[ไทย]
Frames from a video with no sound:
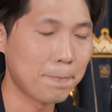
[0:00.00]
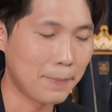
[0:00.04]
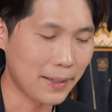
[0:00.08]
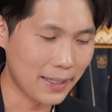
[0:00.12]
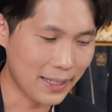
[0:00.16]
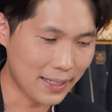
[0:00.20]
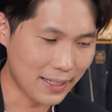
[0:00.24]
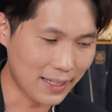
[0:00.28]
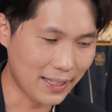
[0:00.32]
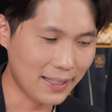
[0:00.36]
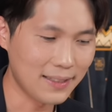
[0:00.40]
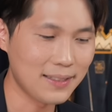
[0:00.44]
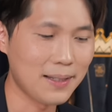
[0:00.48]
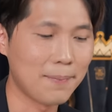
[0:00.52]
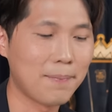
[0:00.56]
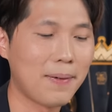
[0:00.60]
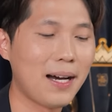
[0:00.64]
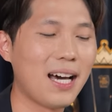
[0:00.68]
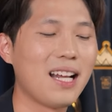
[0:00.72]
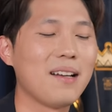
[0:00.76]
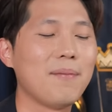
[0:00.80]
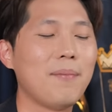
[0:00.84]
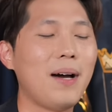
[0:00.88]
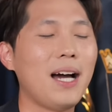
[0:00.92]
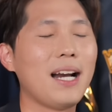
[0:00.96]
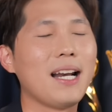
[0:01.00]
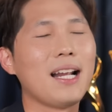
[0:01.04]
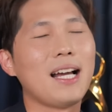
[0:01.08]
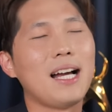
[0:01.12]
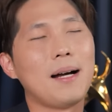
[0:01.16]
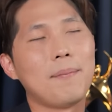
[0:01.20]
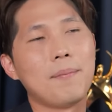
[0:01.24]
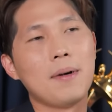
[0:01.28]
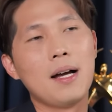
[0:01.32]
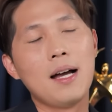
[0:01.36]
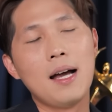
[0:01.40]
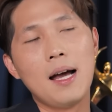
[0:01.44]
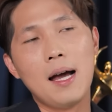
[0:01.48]
ประเด็นนี้สำคัญมากนะ
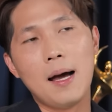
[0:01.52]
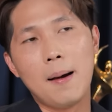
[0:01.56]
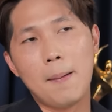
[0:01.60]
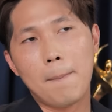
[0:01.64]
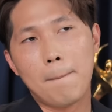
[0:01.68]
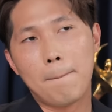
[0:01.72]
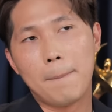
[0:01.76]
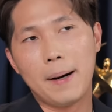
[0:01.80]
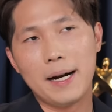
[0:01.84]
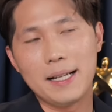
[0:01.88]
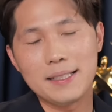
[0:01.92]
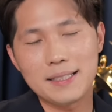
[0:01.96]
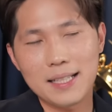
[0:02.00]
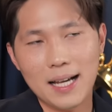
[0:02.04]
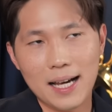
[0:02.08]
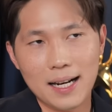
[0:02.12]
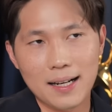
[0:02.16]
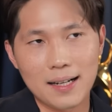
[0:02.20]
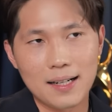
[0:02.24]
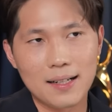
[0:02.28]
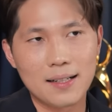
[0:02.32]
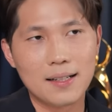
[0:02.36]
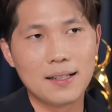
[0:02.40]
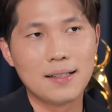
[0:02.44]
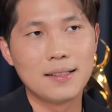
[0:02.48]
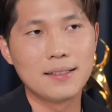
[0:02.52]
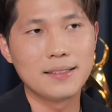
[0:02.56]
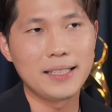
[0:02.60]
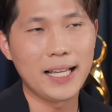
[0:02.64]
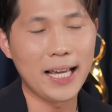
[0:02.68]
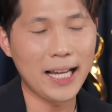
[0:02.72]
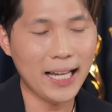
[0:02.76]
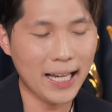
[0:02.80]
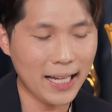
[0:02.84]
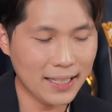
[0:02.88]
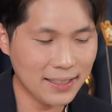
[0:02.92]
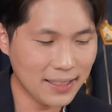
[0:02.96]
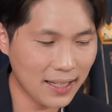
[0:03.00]
ครับบริษัท
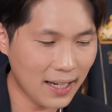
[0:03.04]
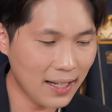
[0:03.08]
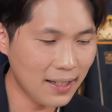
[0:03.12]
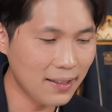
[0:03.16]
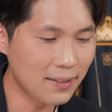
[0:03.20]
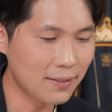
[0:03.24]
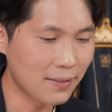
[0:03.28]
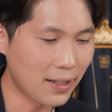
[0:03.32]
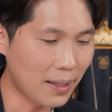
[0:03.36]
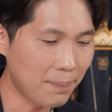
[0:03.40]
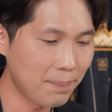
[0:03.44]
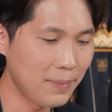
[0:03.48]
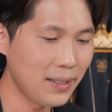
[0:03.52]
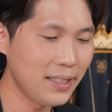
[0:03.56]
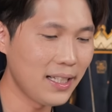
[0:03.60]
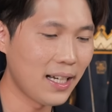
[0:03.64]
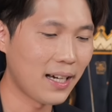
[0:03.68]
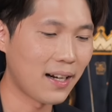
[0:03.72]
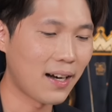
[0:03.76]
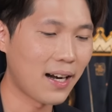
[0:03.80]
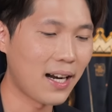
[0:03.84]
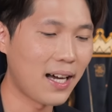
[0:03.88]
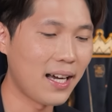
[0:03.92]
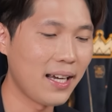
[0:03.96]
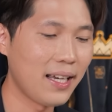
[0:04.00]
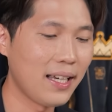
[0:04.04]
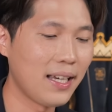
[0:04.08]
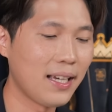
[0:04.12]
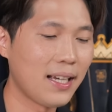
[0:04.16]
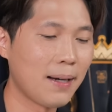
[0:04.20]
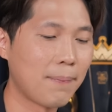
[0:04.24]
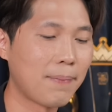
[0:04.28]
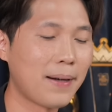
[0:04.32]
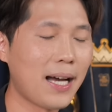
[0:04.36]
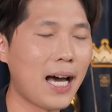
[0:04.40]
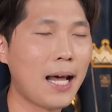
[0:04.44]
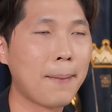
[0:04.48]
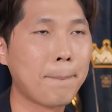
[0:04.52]
Take Action รับมืออย่างไร
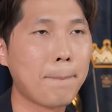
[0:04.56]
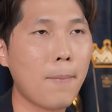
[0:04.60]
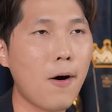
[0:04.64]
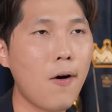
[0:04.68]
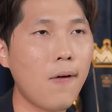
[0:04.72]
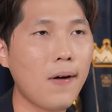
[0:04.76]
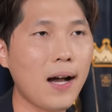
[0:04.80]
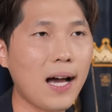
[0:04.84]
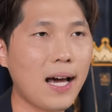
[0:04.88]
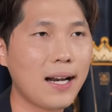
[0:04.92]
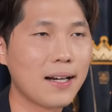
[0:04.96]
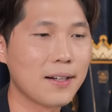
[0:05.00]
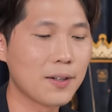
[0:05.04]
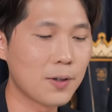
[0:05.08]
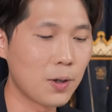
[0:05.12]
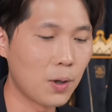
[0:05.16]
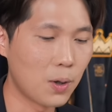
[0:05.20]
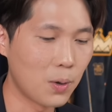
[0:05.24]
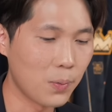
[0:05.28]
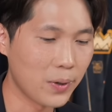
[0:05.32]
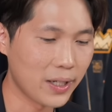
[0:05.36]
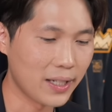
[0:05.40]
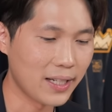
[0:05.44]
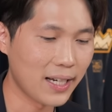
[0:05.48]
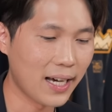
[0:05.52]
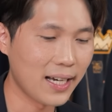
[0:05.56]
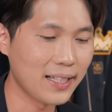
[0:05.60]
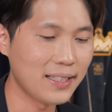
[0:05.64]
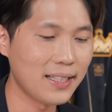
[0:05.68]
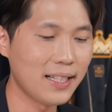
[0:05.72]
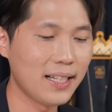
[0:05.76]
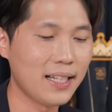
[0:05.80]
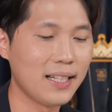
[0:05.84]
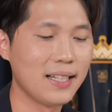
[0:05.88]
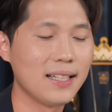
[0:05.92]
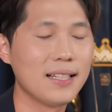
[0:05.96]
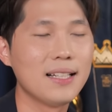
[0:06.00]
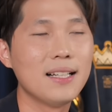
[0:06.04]
กับการป้องกันโควิด
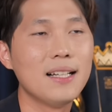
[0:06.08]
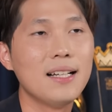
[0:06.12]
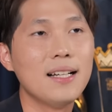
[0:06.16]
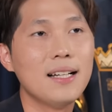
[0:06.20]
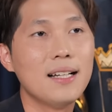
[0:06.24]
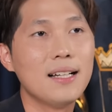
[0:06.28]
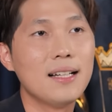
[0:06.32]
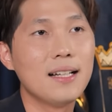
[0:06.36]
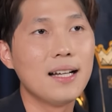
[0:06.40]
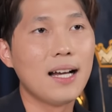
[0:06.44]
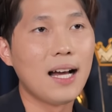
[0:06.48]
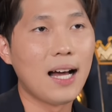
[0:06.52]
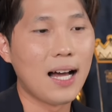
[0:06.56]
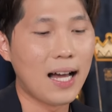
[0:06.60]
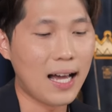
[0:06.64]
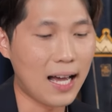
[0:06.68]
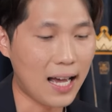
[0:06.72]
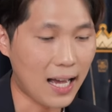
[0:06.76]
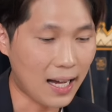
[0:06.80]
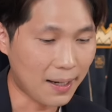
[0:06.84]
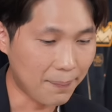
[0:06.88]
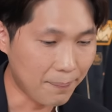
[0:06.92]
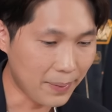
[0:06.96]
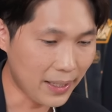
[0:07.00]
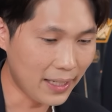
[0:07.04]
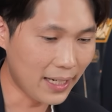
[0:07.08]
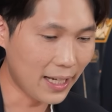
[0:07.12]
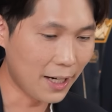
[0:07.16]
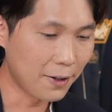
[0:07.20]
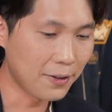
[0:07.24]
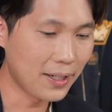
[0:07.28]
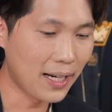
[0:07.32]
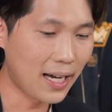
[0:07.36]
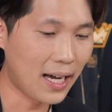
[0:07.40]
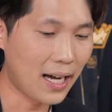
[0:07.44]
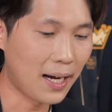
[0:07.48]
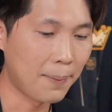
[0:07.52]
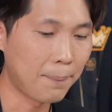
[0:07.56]
-19 หากมีแน
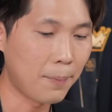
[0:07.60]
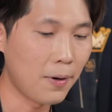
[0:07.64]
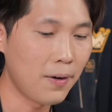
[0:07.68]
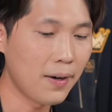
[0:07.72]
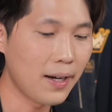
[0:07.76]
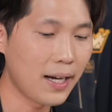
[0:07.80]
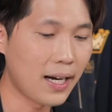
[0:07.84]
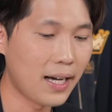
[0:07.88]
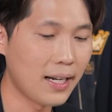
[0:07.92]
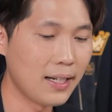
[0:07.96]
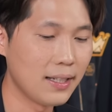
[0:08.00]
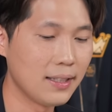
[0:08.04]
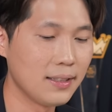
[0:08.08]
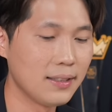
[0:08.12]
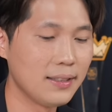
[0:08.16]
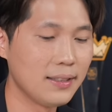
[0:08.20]
วทางป้องกัน